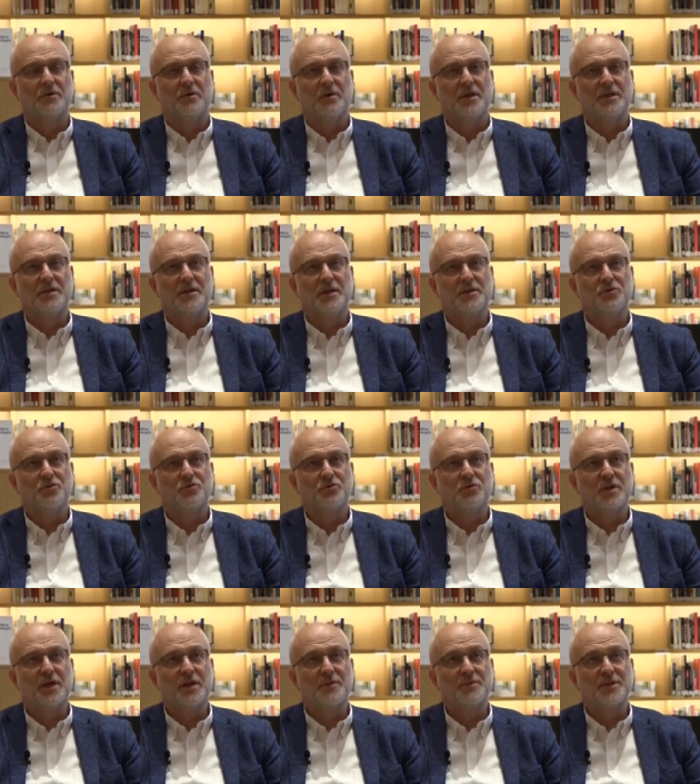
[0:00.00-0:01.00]
Dolayısıyla
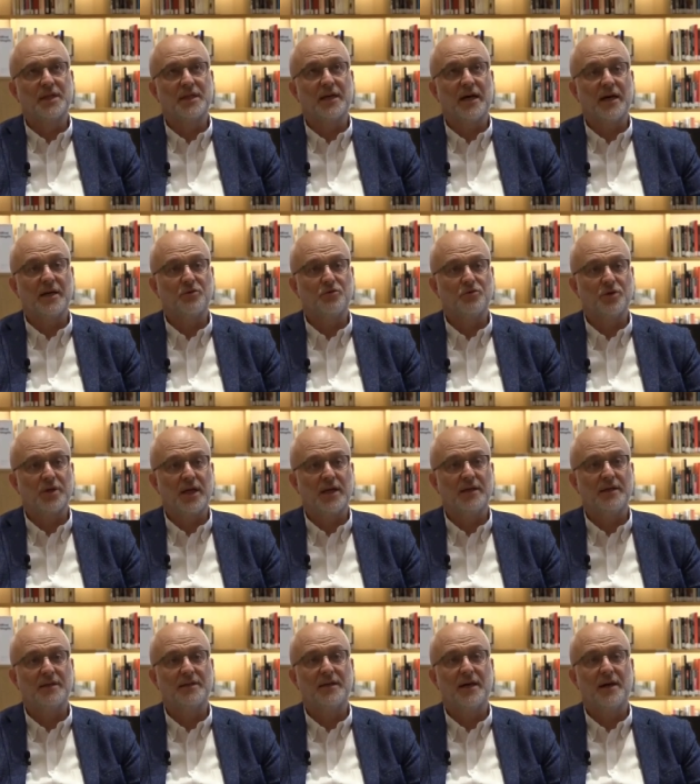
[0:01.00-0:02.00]
çocuklarımıza daha
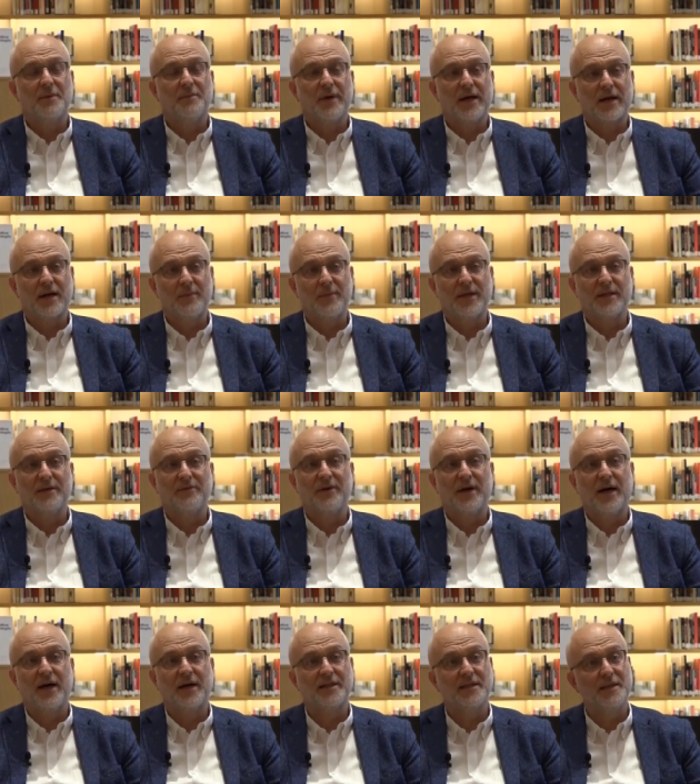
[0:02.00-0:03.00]
güzel, daha merhametli
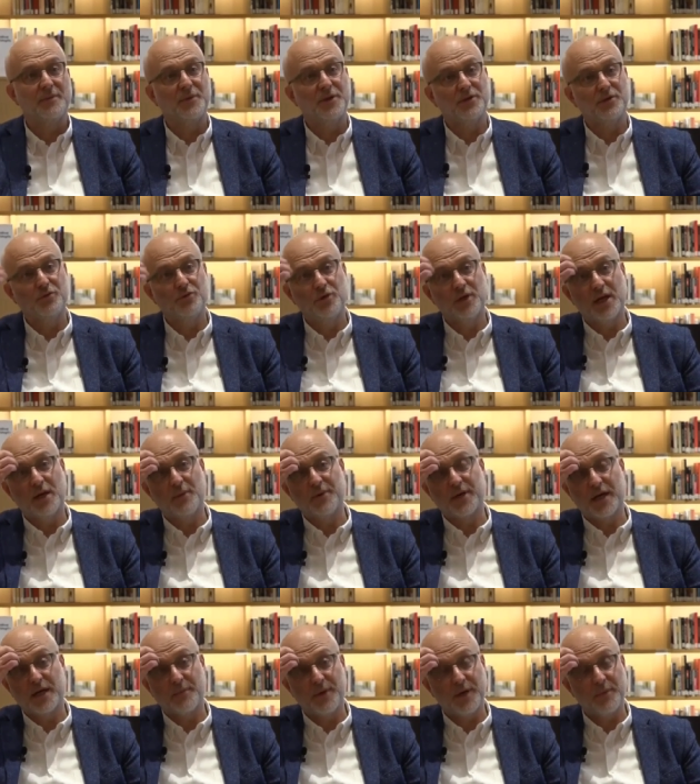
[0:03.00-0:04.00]
ve adil bir dünya
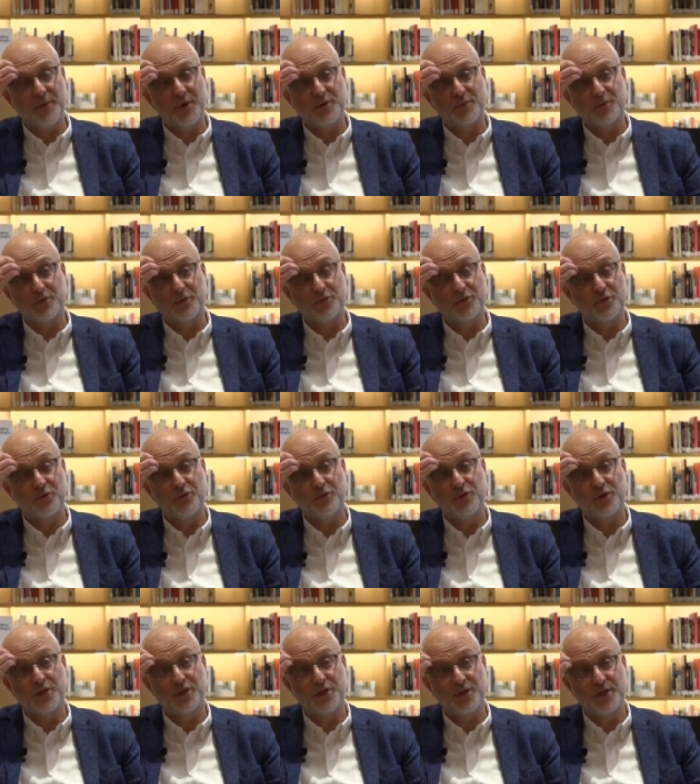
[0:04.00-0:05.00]
bırakmaya mecburuz.
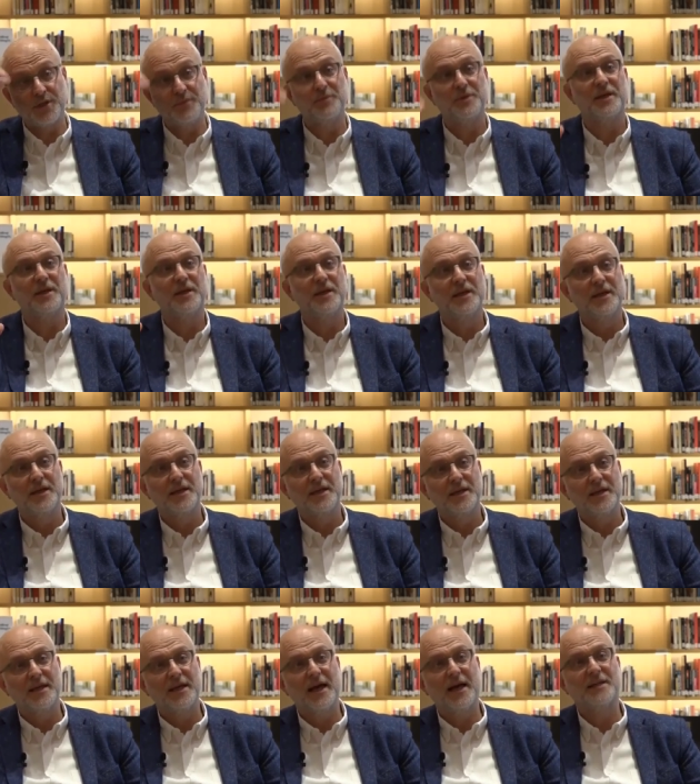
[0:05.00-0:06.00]
Onun için şimdi
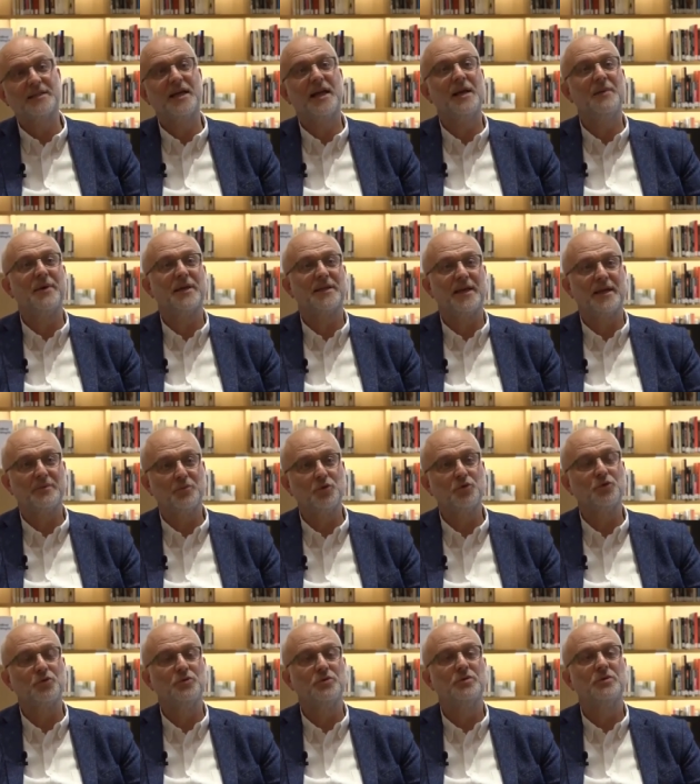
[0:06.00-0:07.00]
ertelemeden
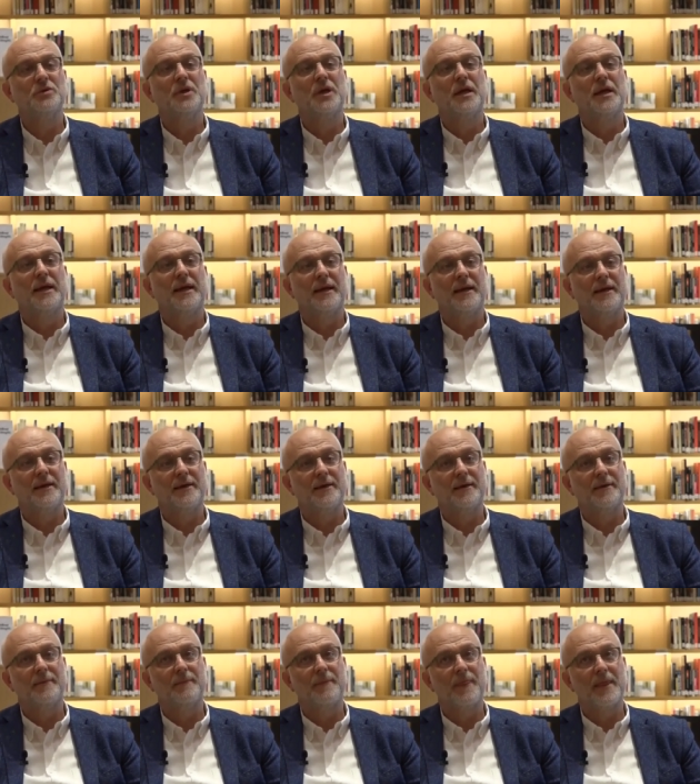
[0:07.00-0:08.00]
bugün
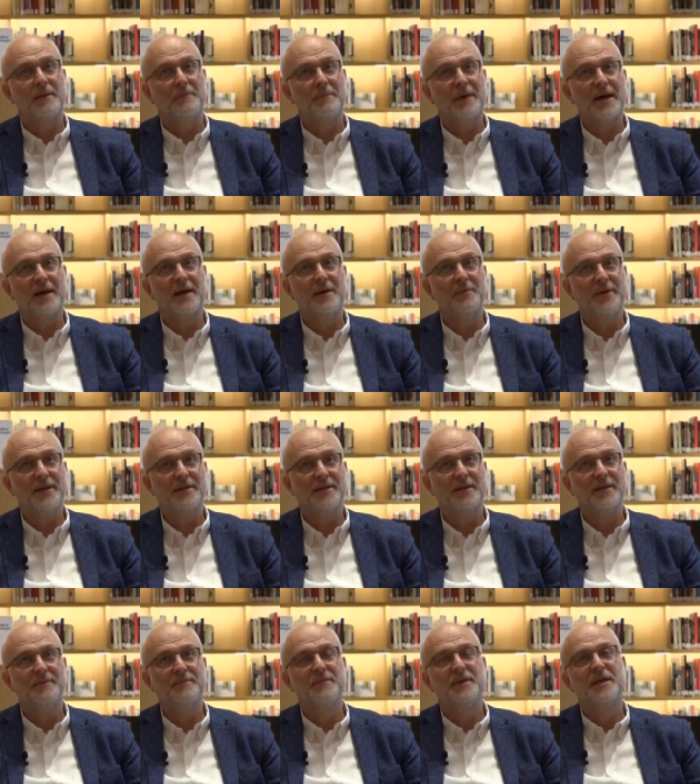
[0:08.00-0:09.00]
e,
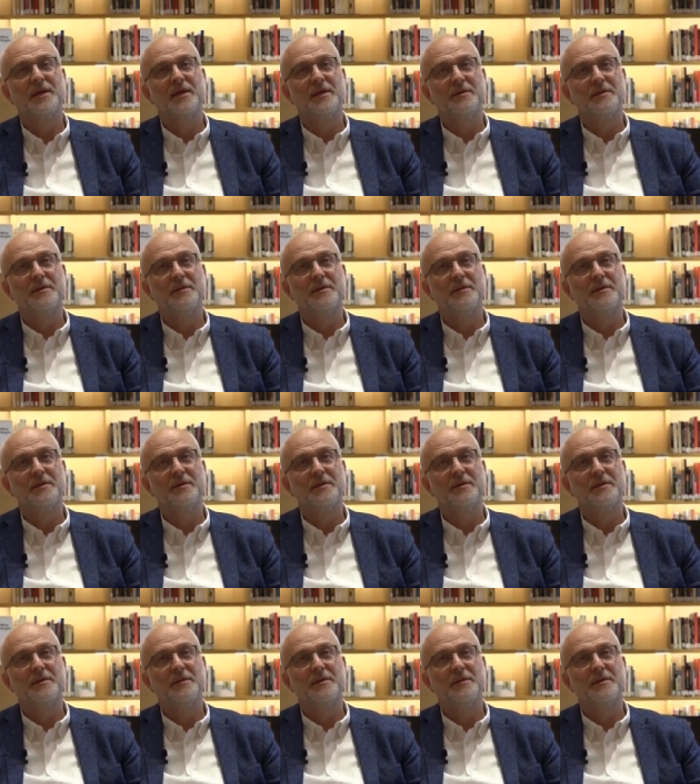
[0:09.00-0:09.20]
merhameti